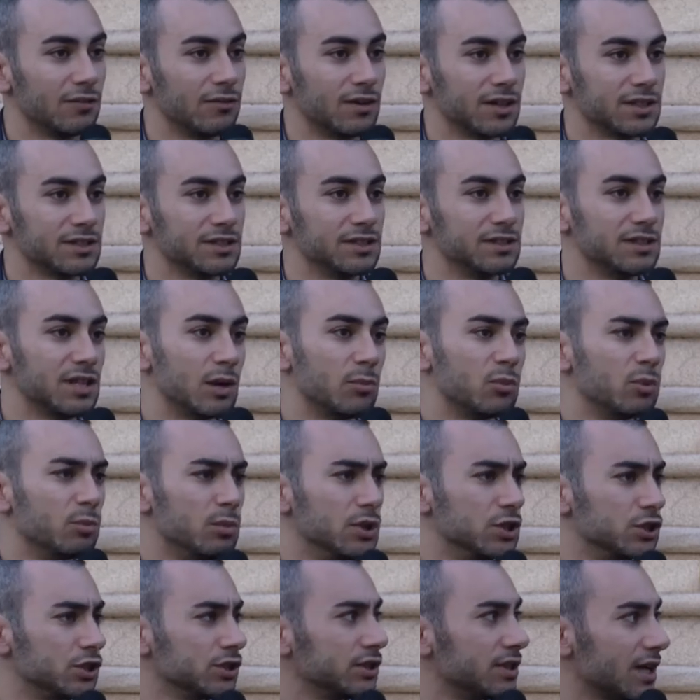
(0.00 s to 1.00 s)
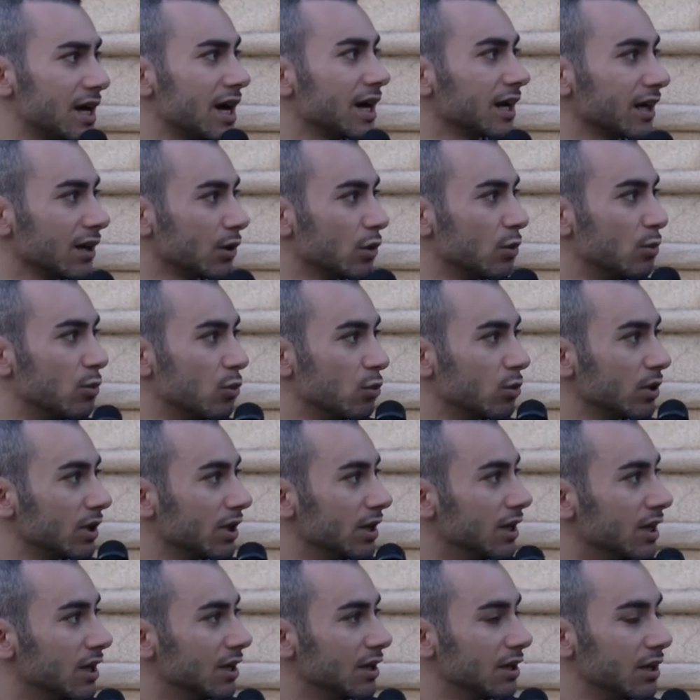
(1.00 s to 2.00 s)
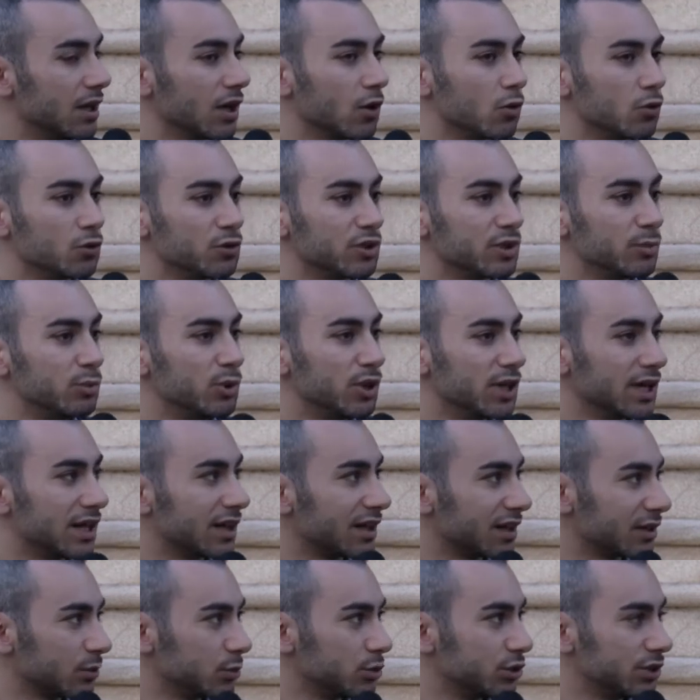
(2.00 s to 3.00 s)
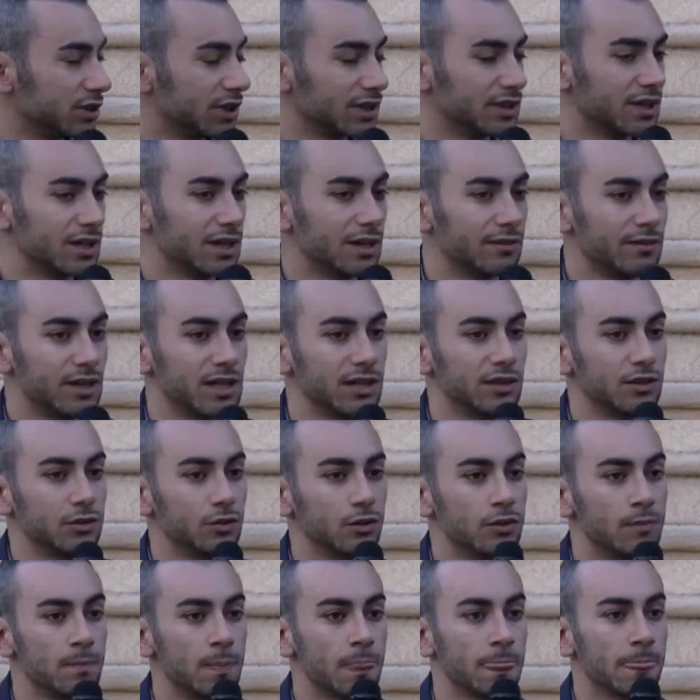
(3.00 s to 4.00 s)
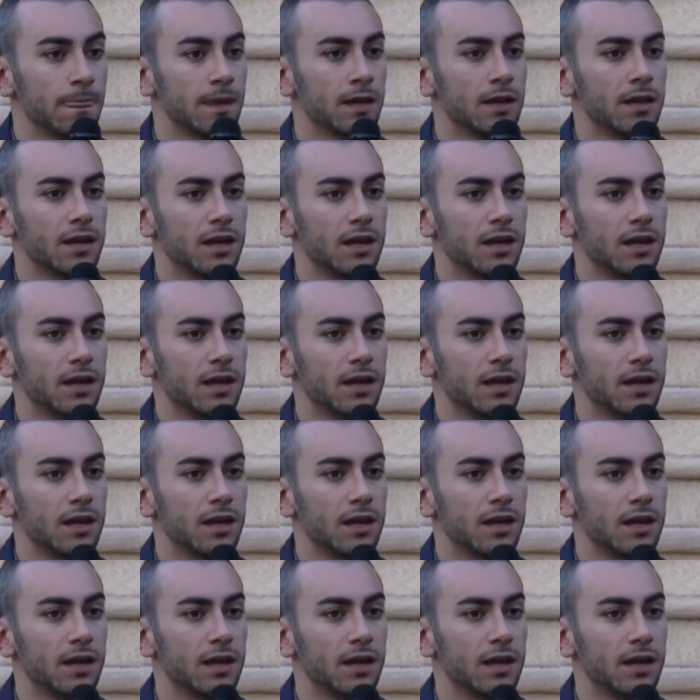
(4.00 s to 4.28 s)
farsi sia pubblicità che comunque eh, contribuire alla riuscita dell'evento.